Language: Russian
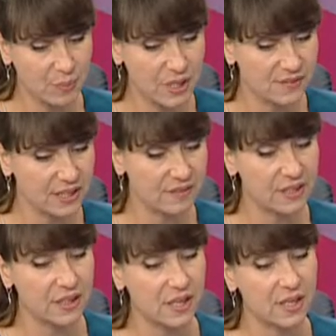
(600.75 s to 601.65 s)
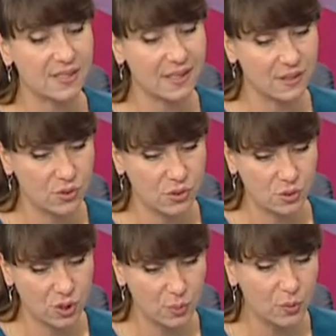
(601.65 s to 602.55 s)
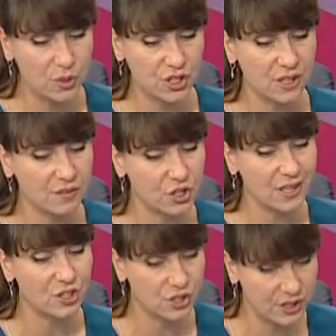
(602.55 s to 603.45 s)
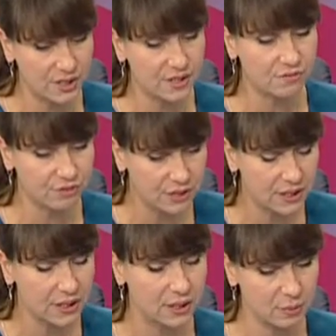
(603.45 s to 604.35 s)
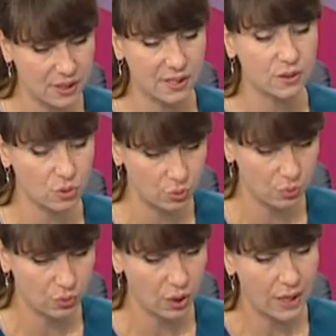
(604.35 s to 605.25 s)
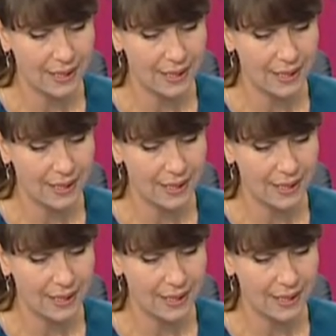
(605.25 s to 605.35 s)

перезванивала на станцию скорой помощи, отвечали «ждите», выехали и бросали трубку.